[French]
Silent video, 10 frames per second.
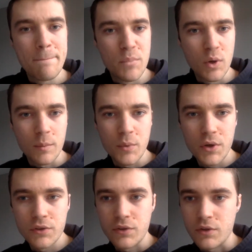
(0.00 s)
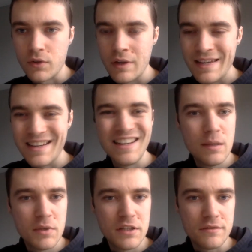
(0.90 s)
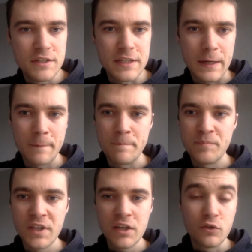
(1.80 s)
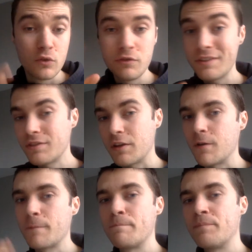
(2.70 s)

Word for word: peu importe euh, les bénéficiaires. Donc fat FatFire.